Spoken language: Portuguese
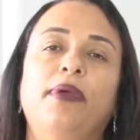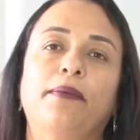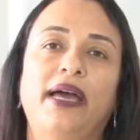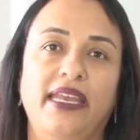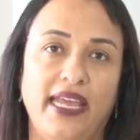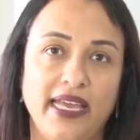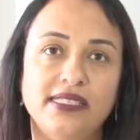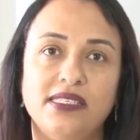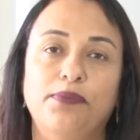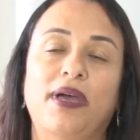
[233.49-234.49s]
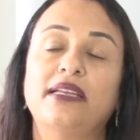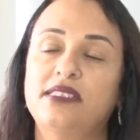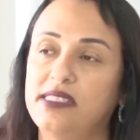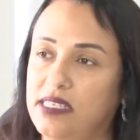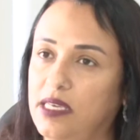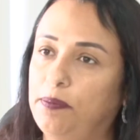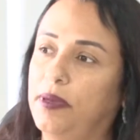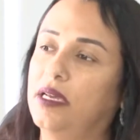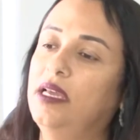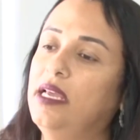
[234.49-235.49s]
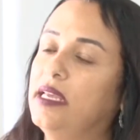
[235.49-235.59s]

permanece e participa